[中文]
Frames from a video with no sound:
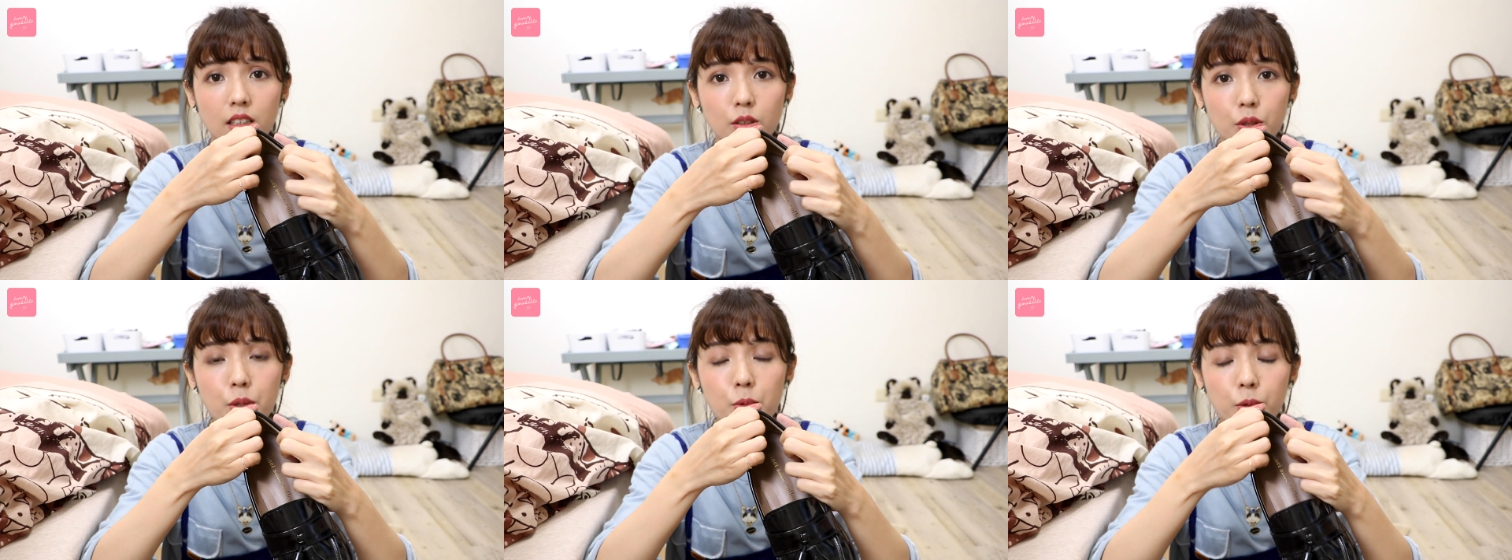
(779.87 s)

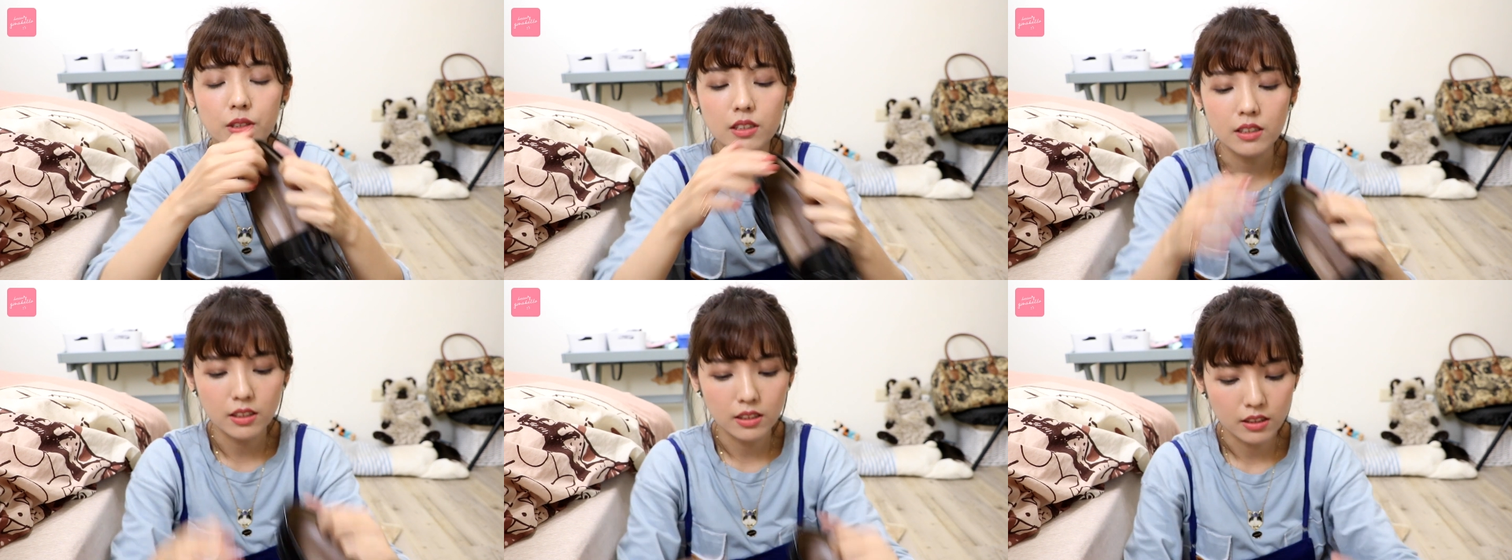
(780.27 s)
所以我
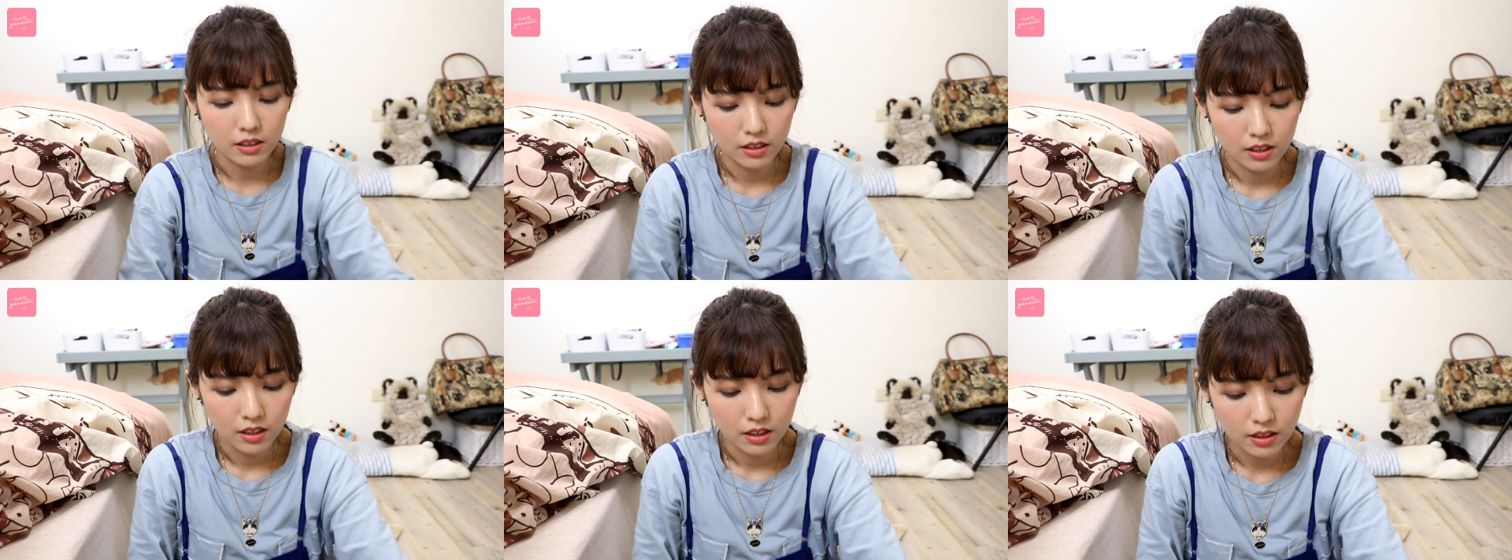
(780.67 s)
自己
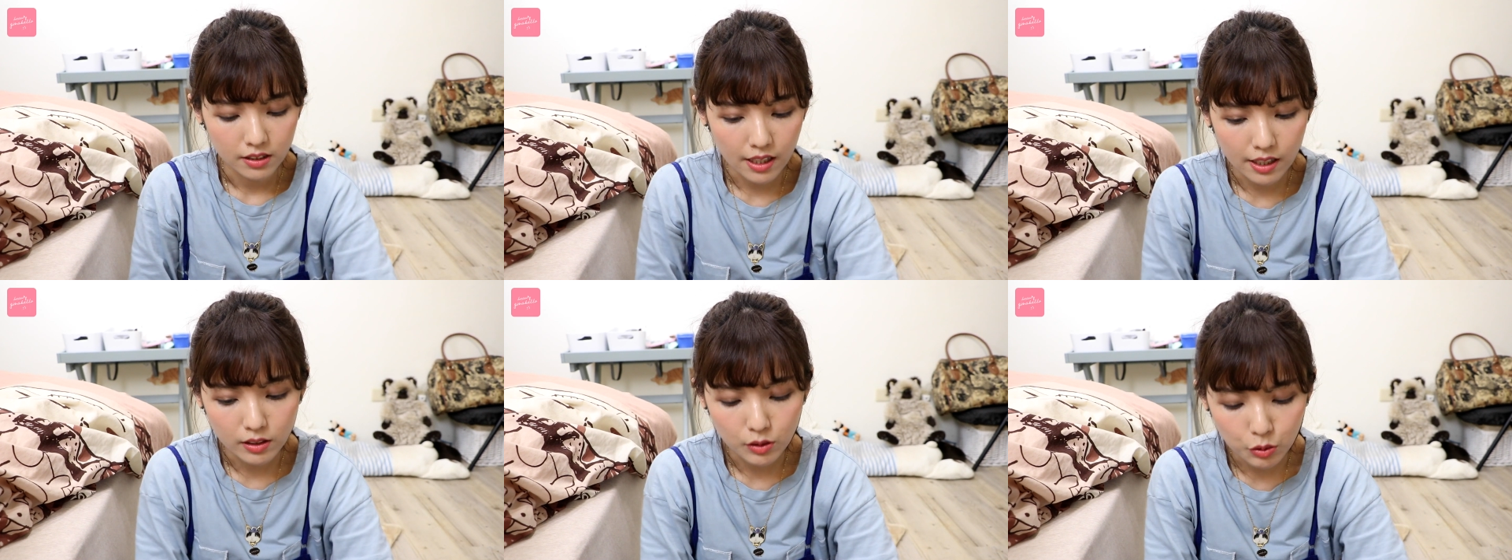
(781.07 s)

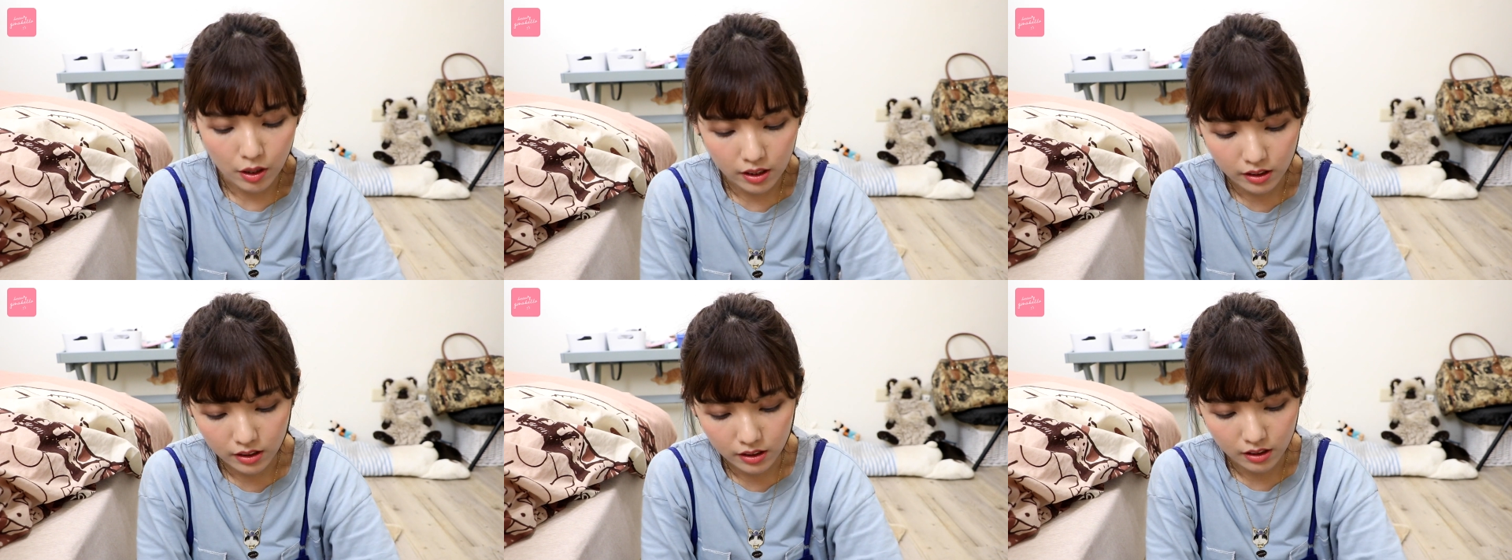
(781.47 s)
大概穿
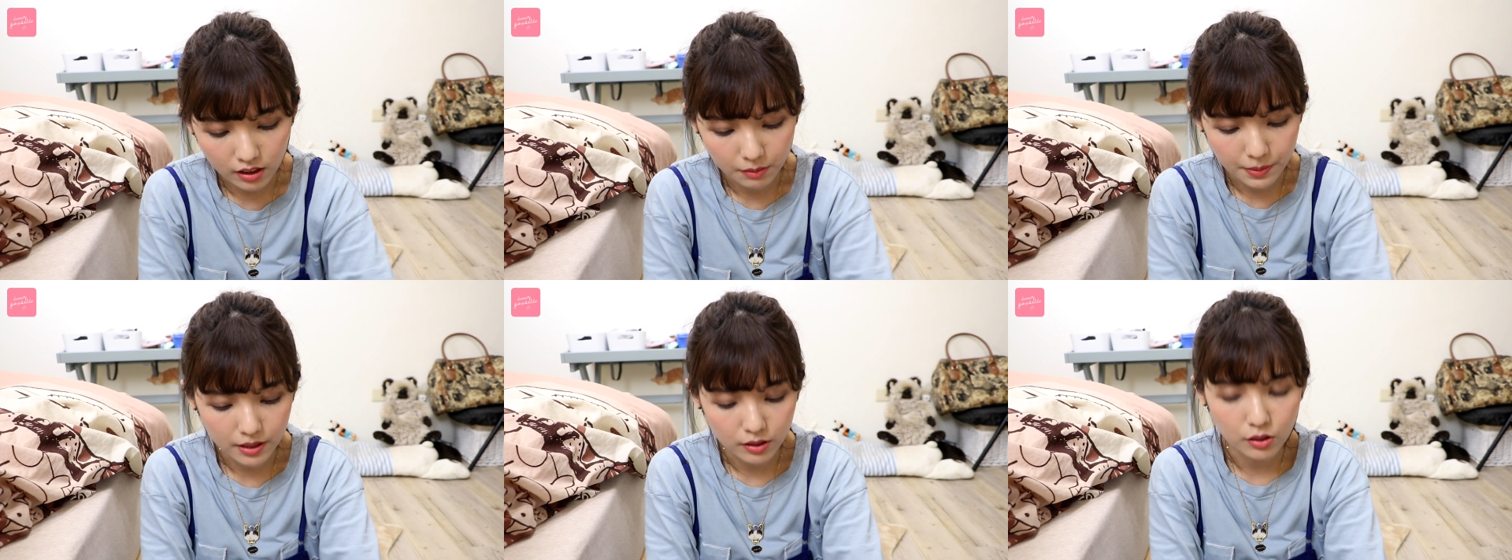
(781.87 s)
了一个礼
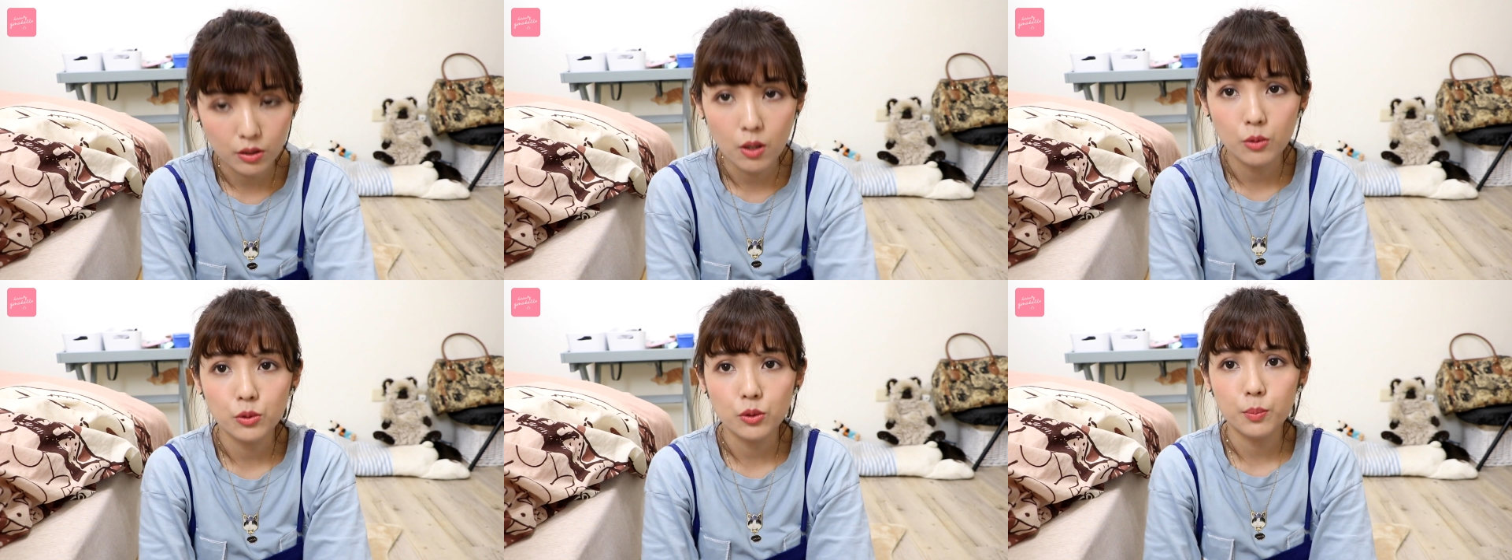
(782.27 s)
拜之
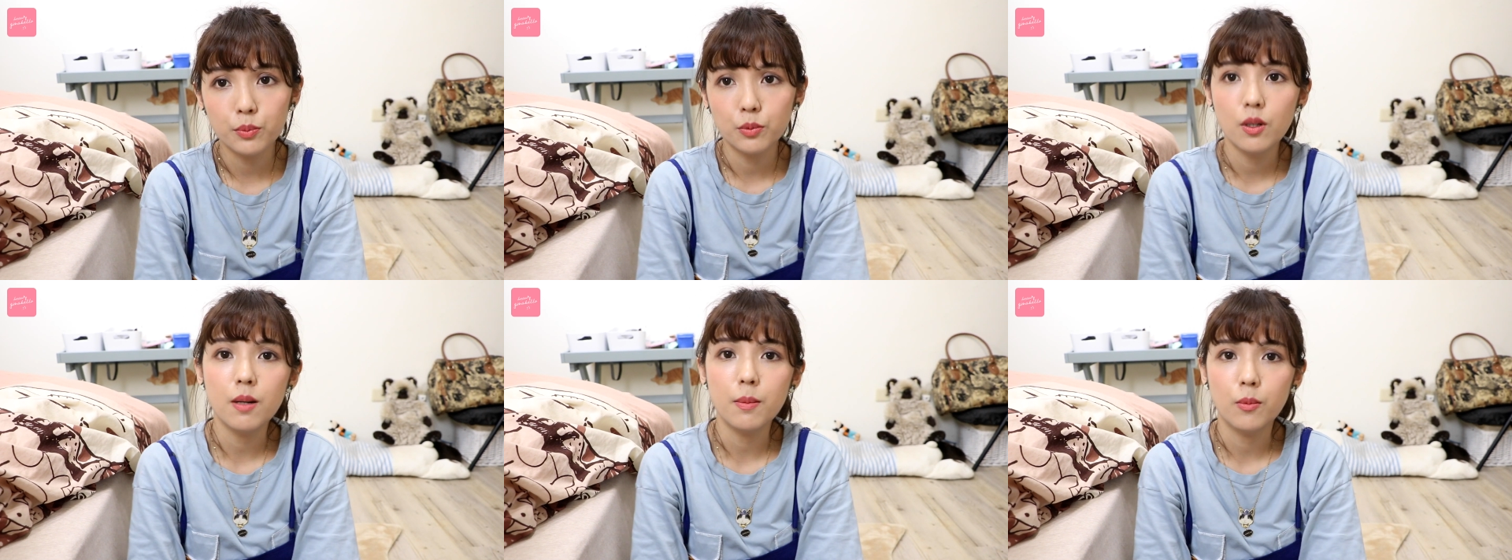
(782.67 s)
后就
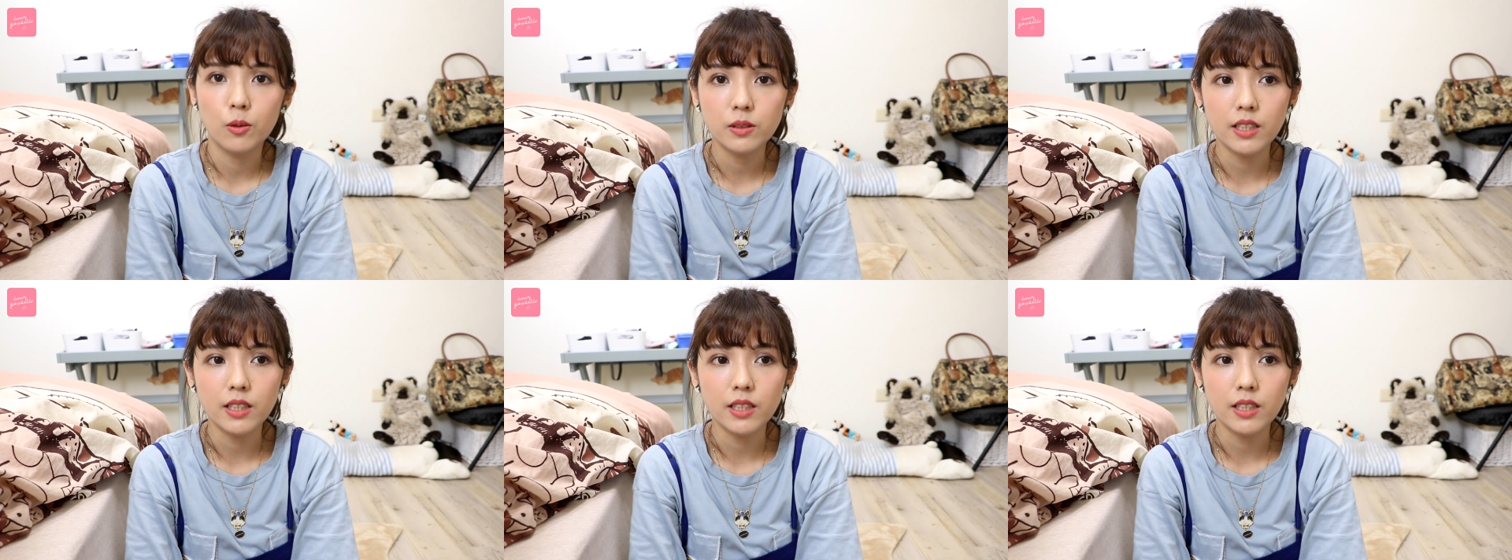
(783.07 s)
不会磨